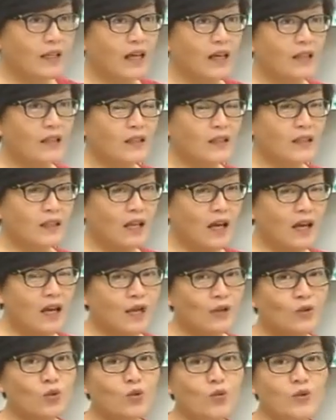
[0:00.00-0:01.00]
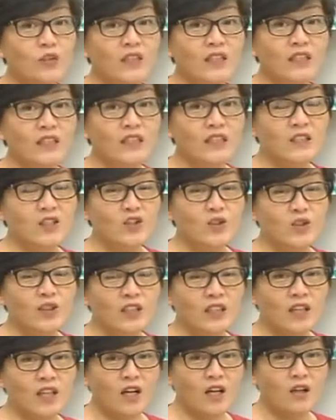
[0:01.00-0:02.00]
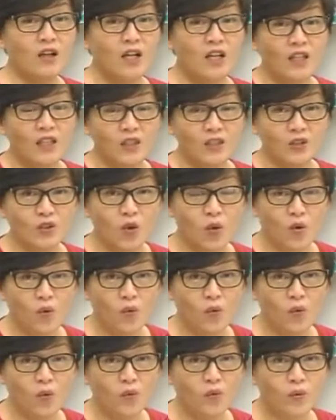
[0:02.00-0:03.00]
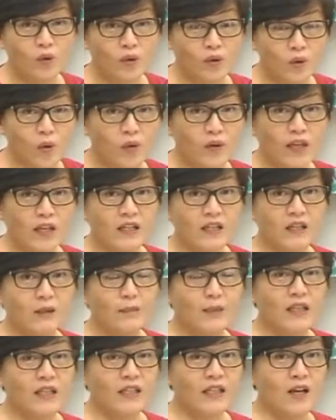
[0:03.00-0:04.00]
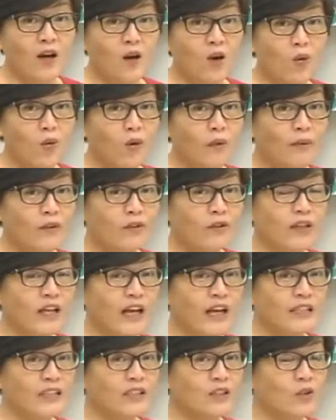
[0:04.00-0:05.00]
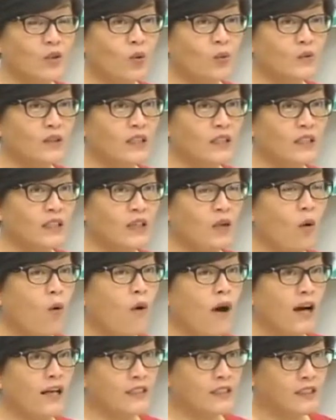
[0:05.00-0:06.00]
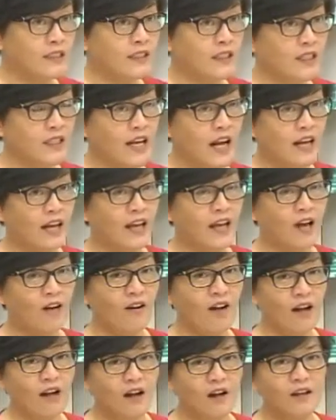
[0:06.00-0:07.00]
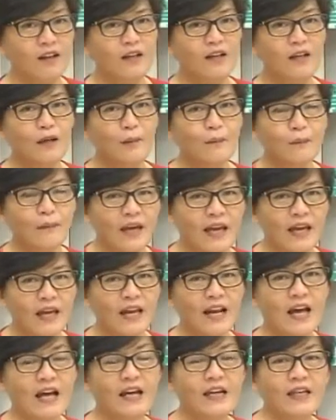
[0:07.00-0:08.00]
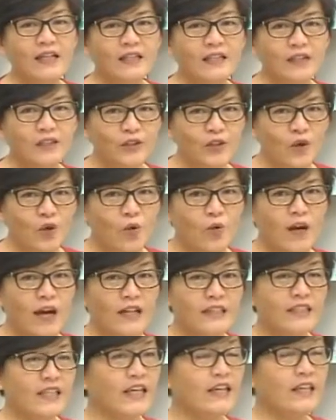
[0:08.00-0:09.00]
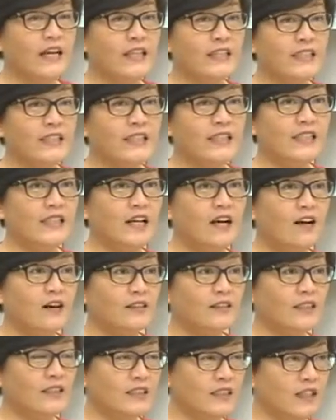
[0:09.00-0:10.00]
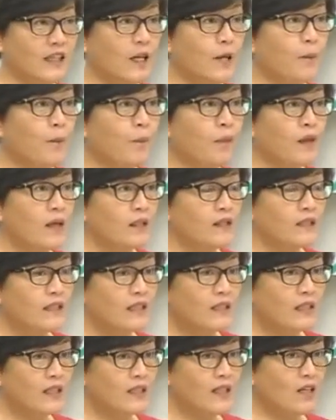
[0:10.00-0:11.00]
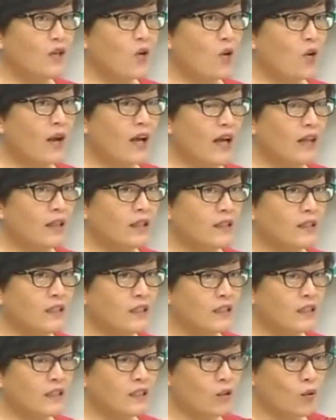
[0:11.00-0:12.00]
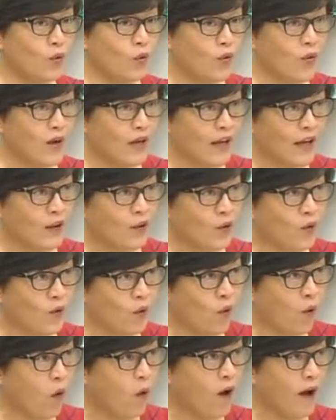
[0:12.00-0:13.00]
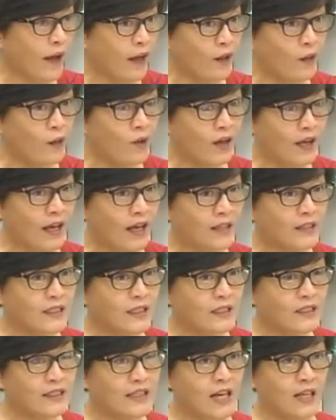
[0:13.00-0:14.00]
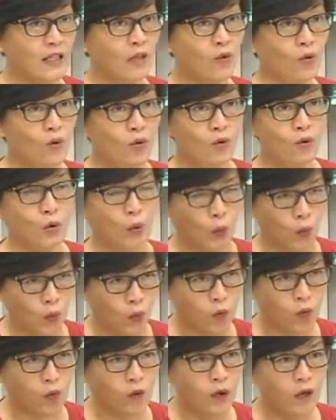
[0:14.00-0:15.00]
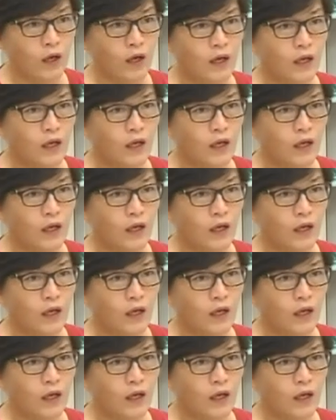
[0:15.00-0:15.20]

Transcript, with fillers: 那刚刚主持人其实有提到，从工业革命以后，我们就开始用这些化石的燃料了，哈。煤啦、油啦、天然气啦，哈，这些这些的用量呢，其实是越来越快，越来增加的越多。